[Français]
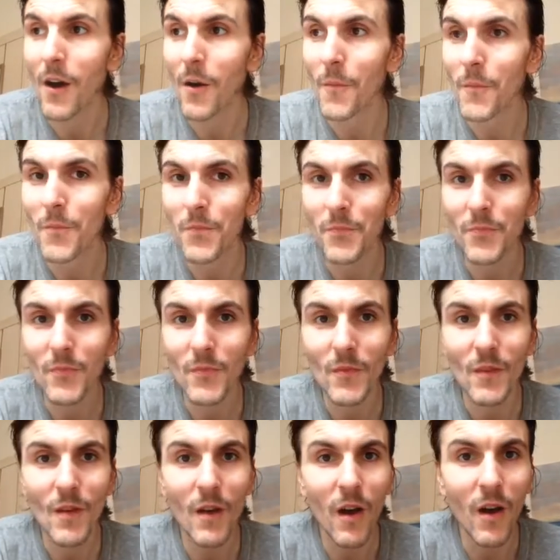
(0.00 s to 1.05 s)
Euh,
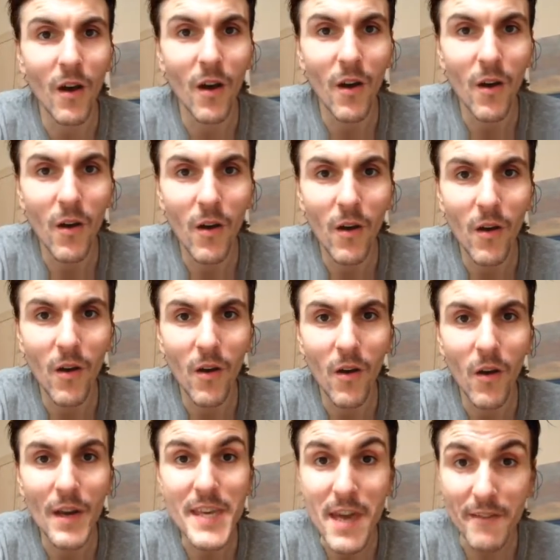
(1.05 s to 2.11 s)

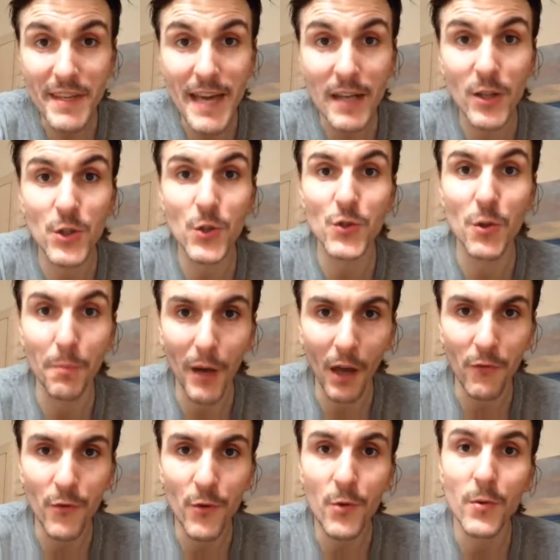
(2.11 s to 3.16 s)
euh, il y avait quelque chose de
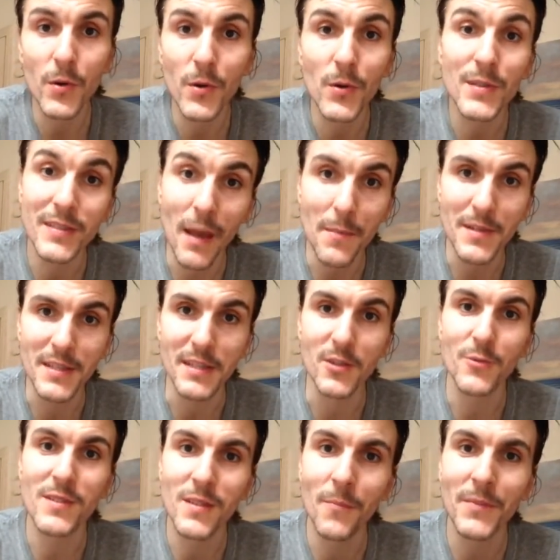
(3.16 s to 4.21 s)
prévu euh, samedi,
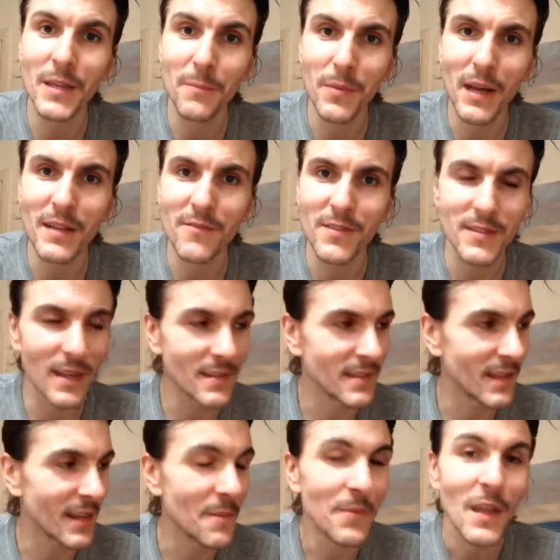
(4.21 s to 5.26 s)
there was something planned for
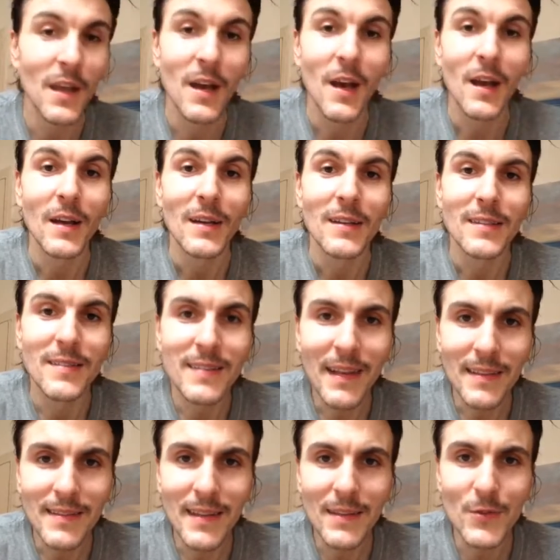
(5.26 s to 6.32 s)
Saturday.
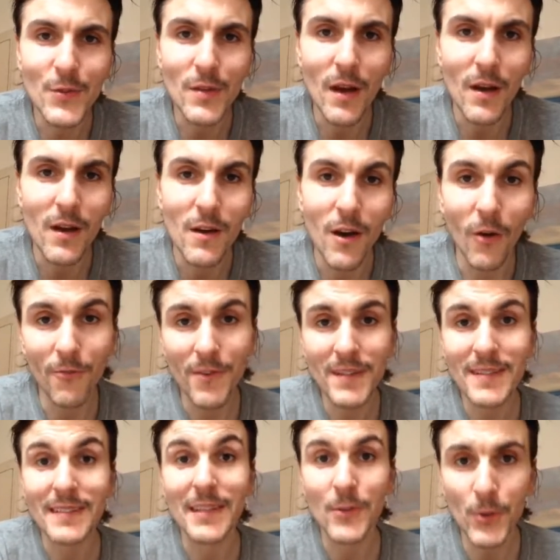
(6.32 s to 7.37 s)
C'était, en
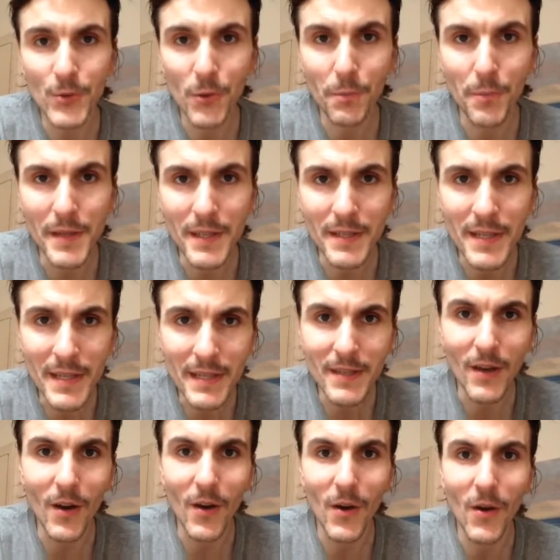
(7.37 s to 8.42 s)
fait, c'était notre pique-nique